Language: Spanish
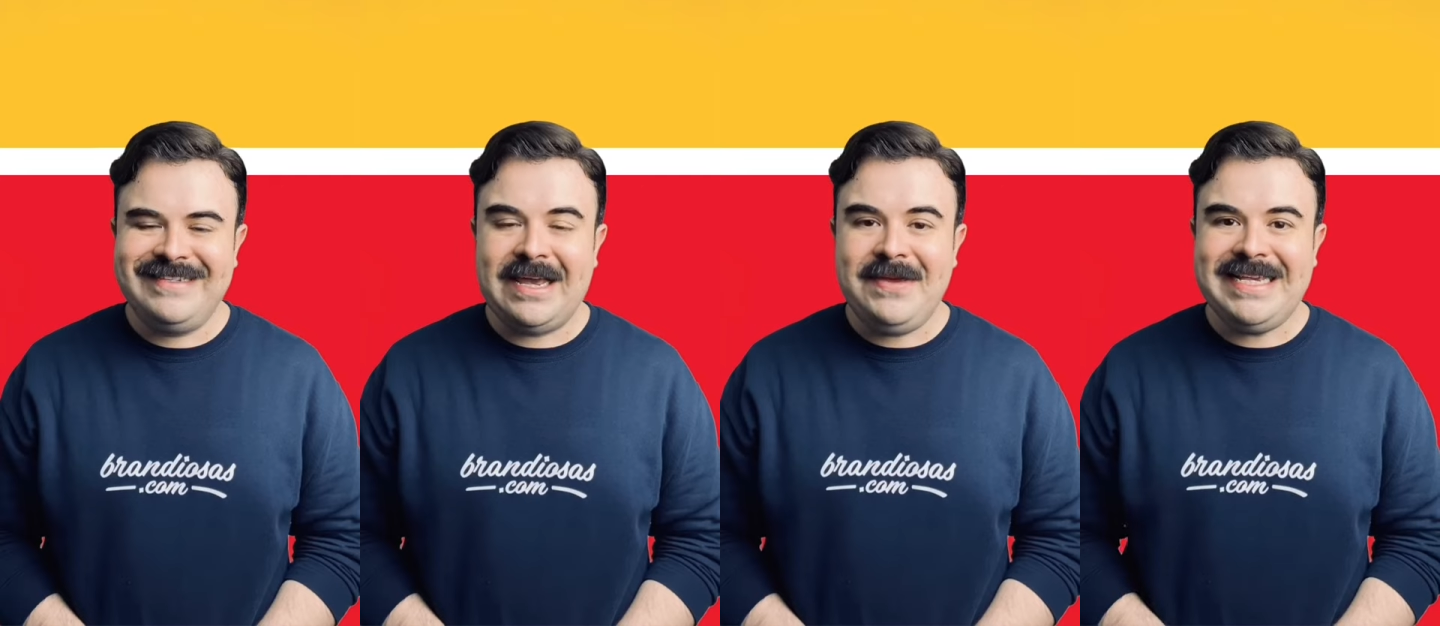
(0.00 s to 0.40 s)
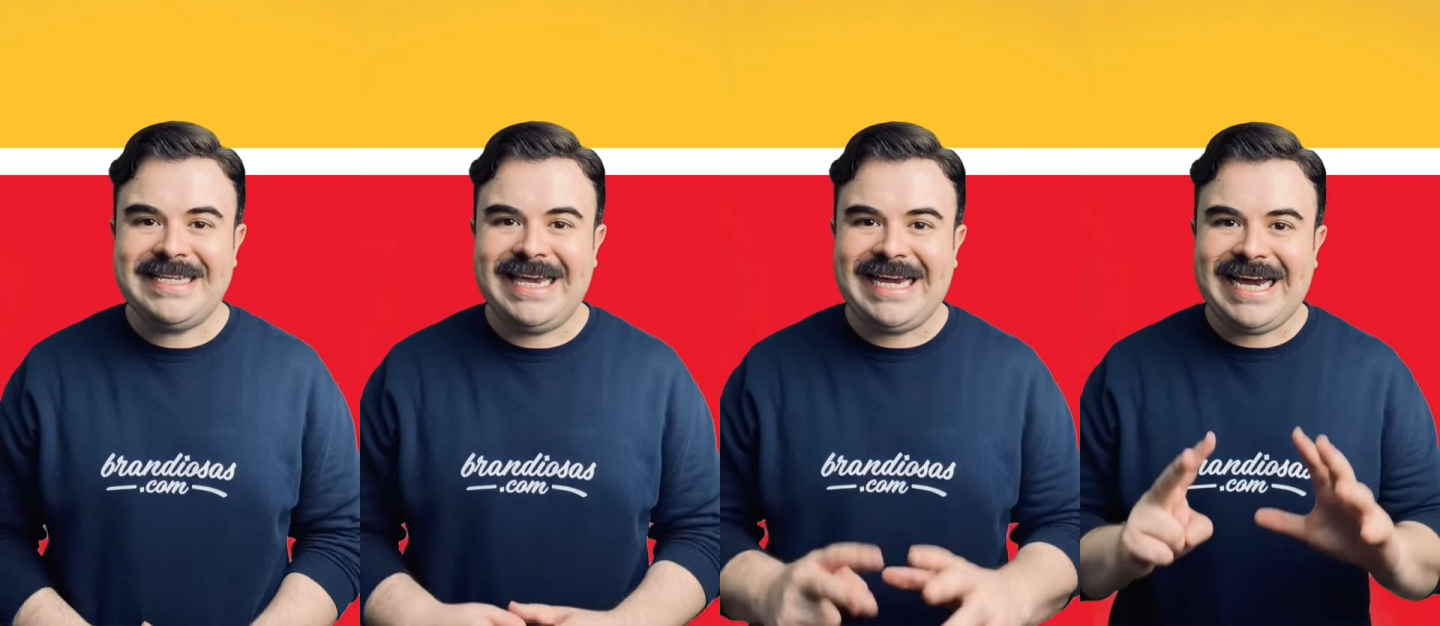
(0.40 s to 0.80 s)
¿Sabías
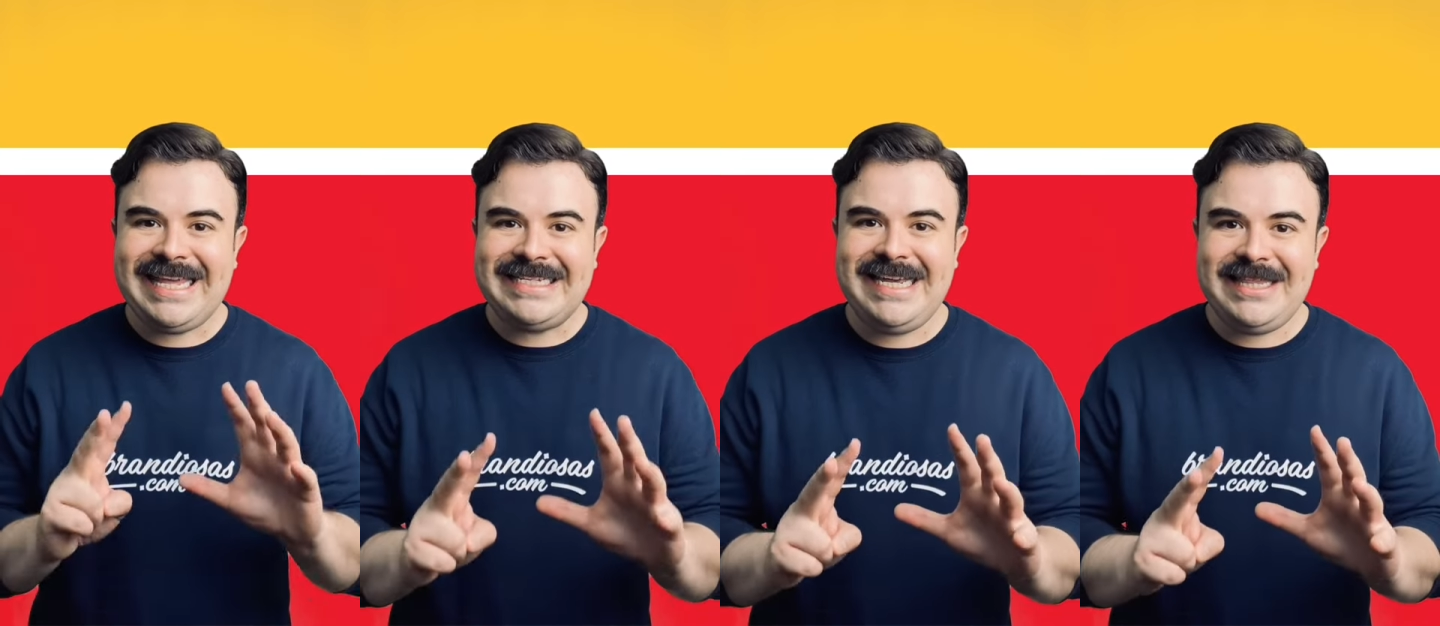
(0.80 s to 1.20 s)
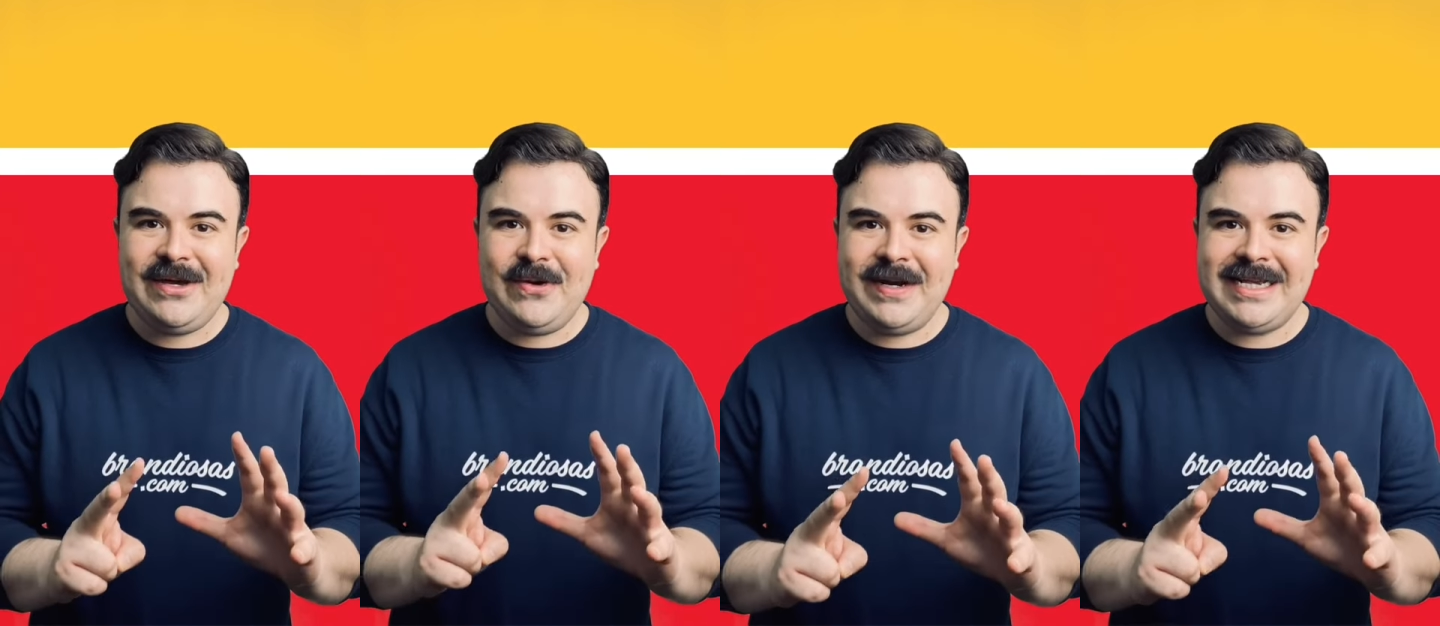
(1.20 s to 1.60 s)
que cada
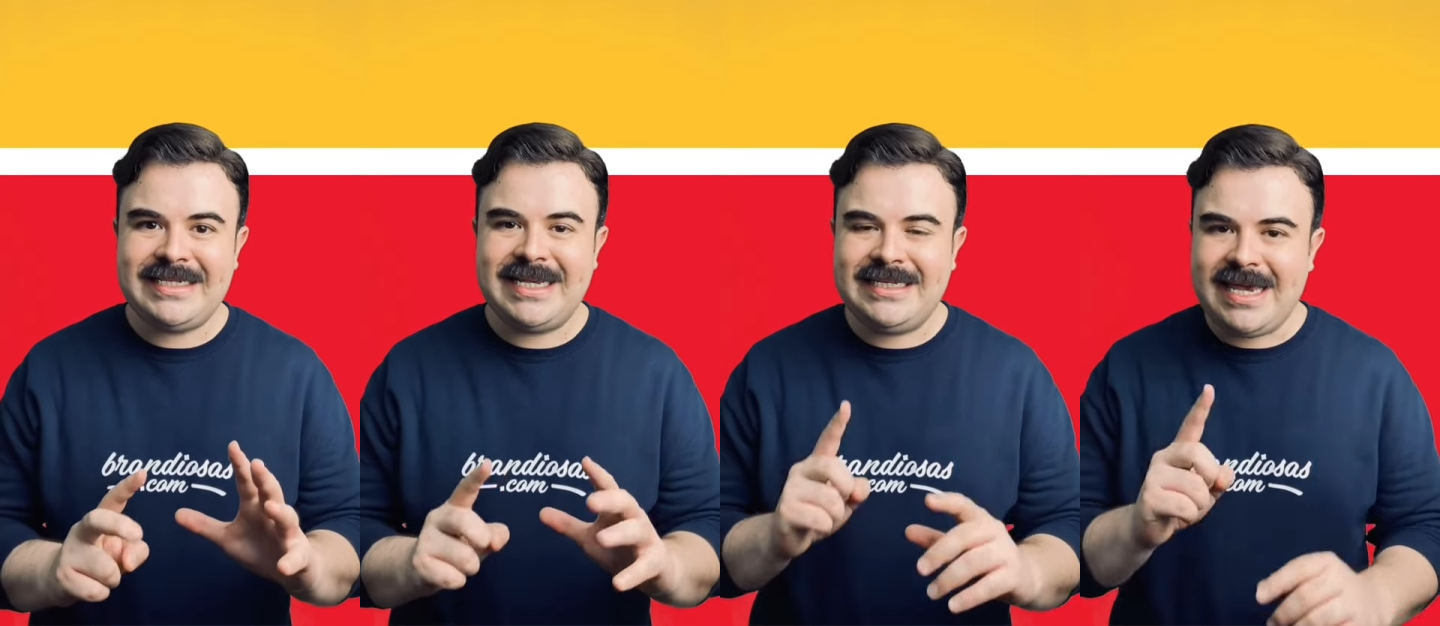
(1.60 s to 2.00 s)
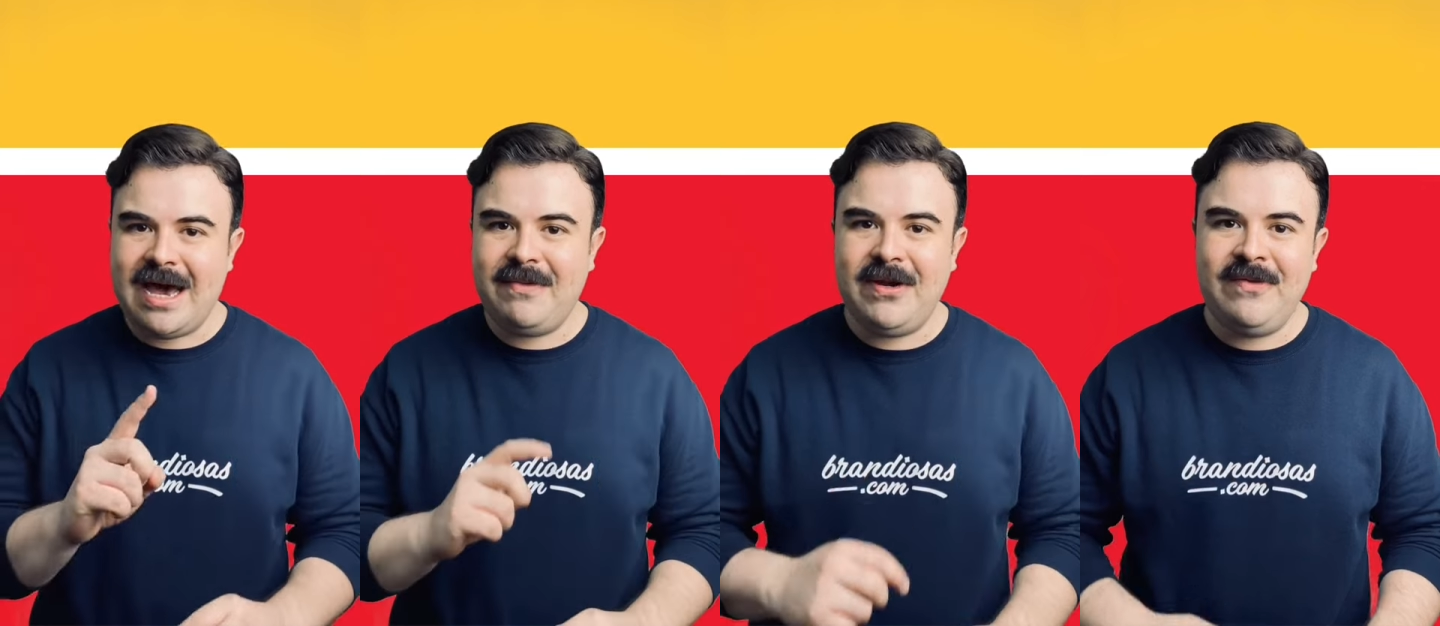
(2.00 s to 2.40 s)
7 horas se
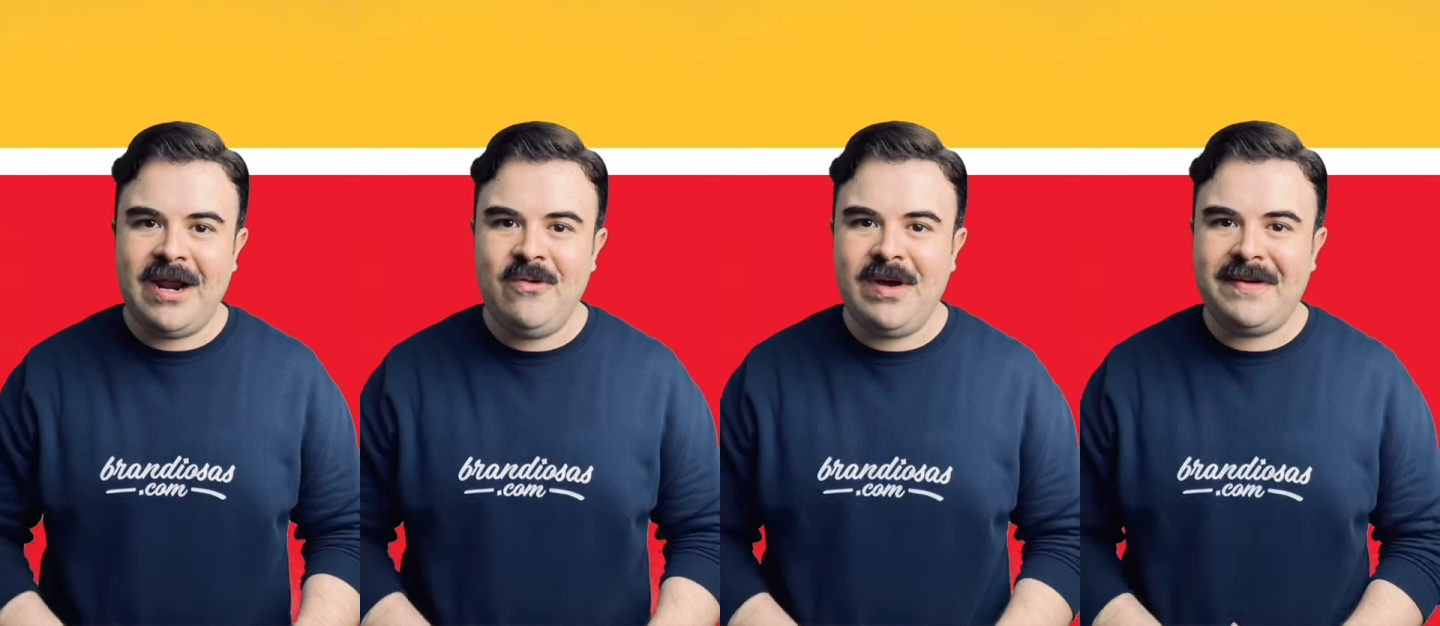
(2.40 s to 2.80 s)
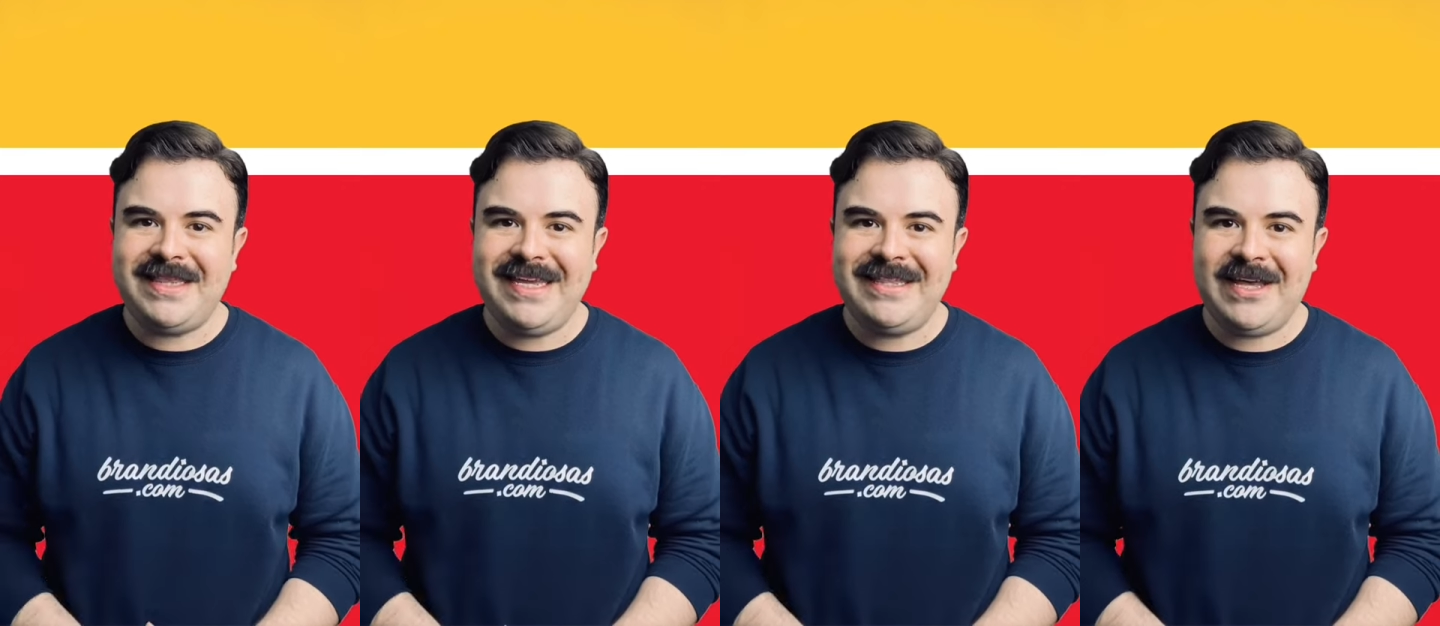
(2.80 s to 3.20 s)
abre una
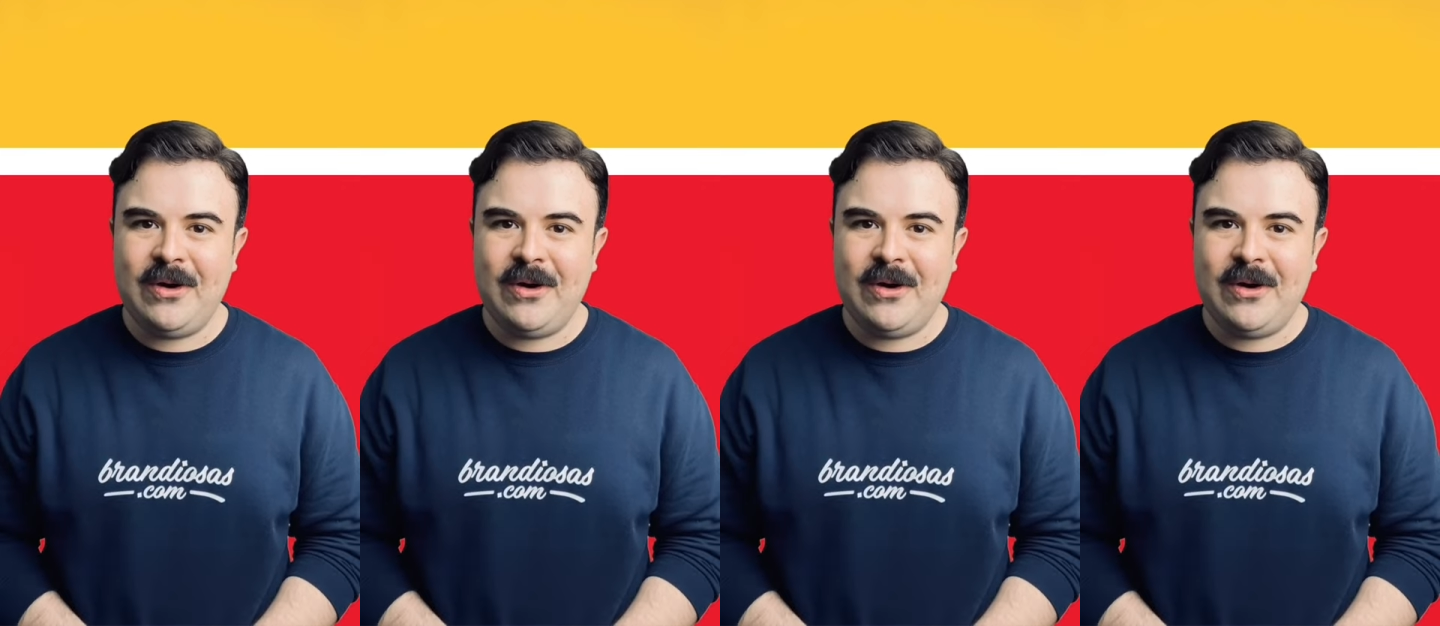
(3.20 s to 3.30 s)
nueva tienda